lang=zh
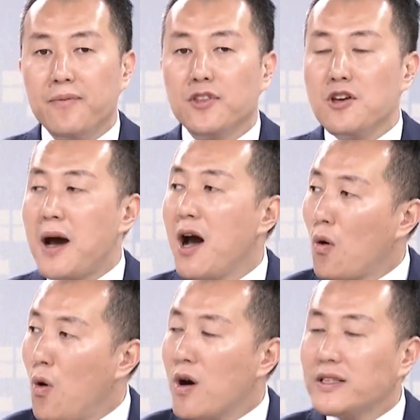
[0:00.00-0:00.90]
对吧？
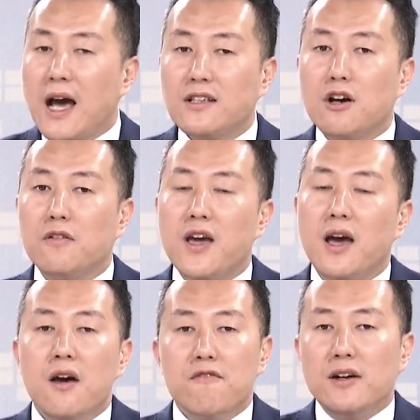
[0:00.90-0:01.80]
扩大消费，
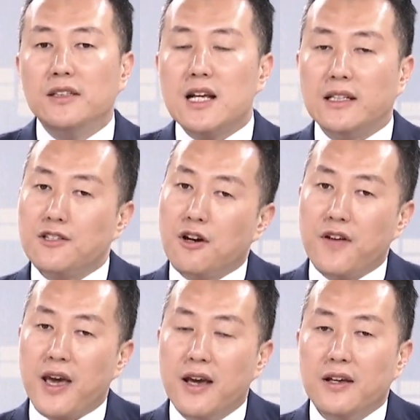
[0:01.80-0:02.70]
房地产的消
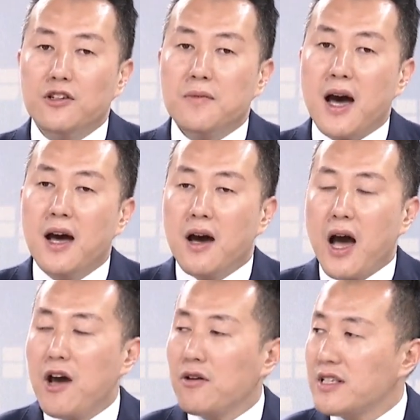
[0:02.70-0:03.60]
费，对吧？
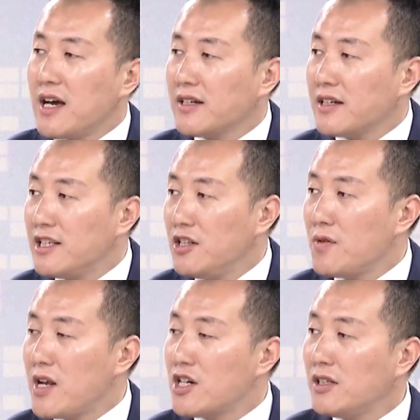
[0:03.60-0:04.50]
还有像这个新能
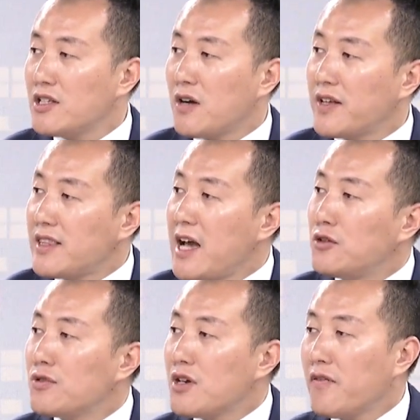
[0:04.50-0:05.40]
源车的消费，带
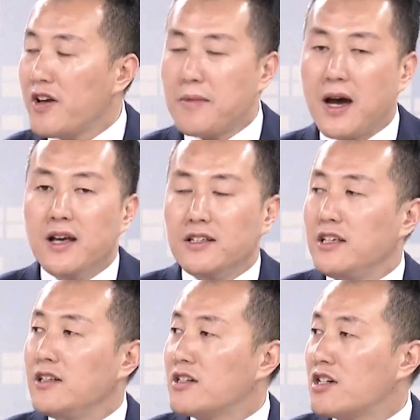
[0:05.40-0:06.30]
动消费嘛？对，新
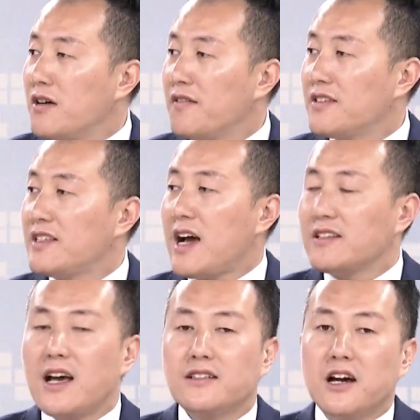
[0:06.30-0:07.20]
能源车下
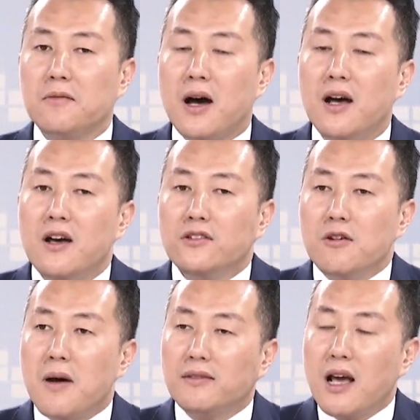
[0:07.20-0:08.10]
下乡嘛？对
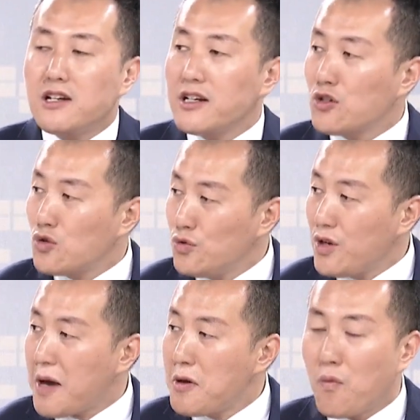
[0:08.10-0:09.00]
吧？但是这个数据
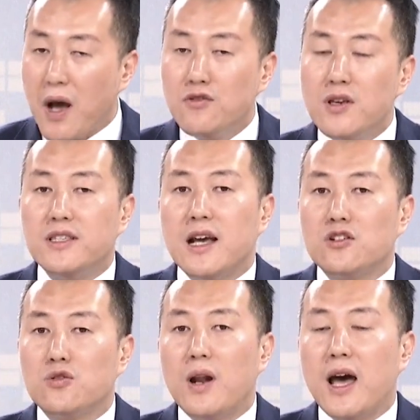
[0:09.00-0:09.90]
还没有完全显示
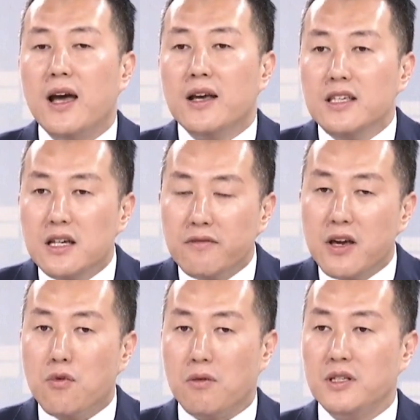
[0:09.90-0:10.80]
出来，因为
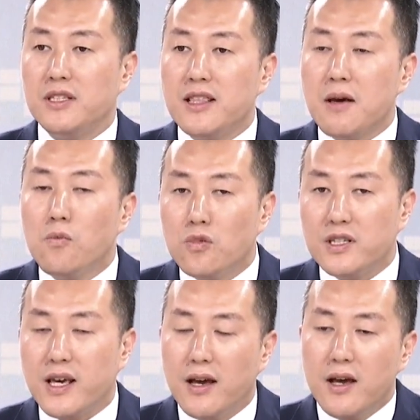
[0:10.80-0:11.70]
我们现在目
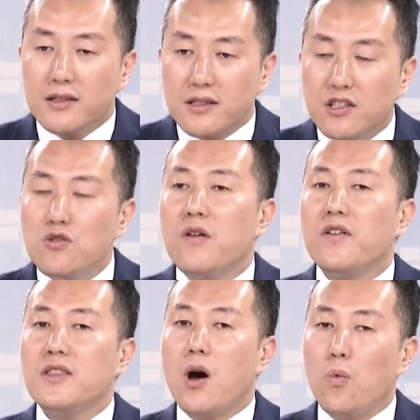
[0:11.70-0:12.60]
前四月
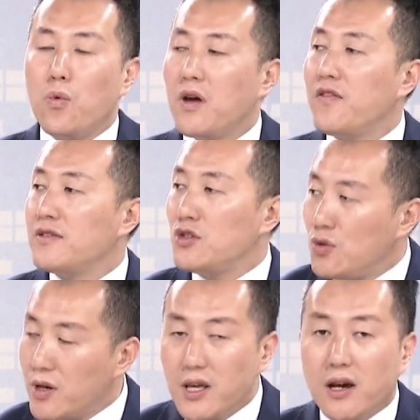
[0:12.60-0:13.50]
份到五月份
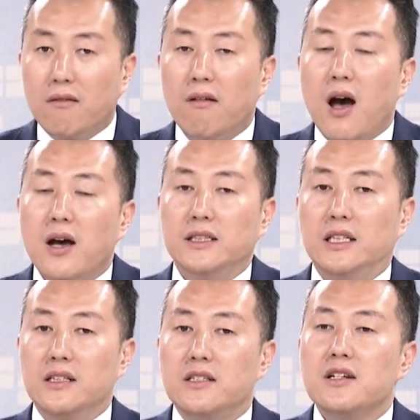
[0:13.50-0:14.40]
确定。啊，
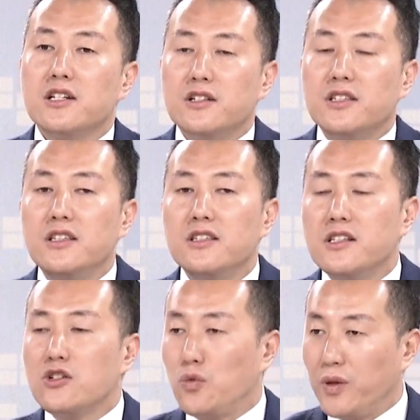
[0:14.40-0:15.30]
已经是经济的
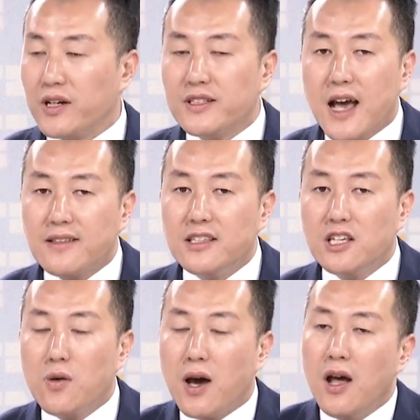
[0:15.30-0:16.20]
处于一个下行阶
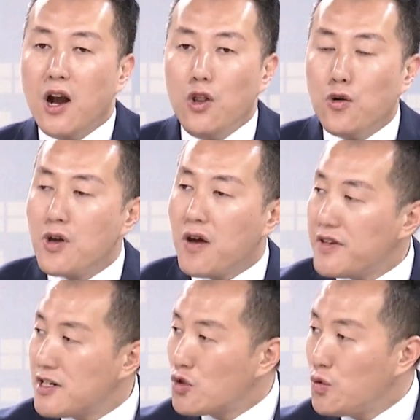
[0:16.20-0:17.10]
段，六月份
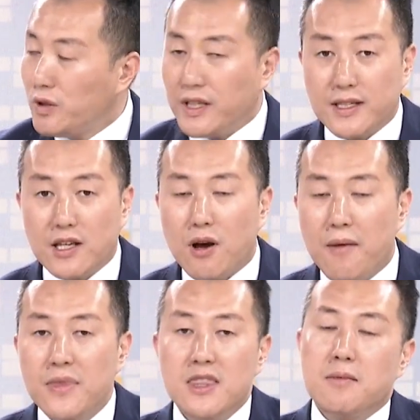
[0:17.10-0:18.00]
是触底阶段，
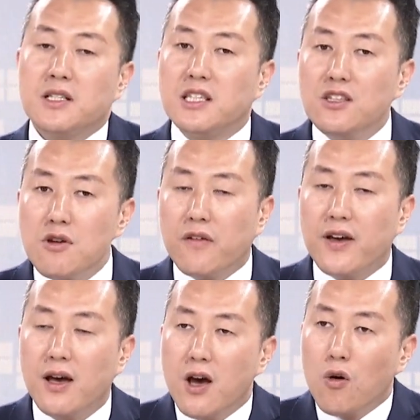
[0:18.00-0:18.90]
那么七月份
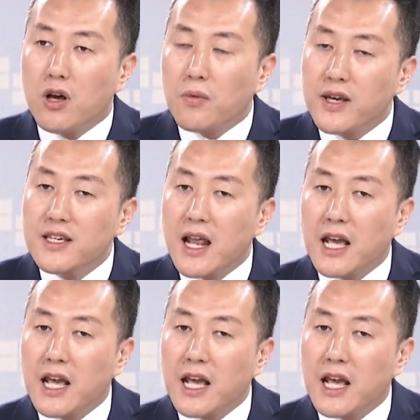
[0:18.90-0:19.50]
会不会迎来一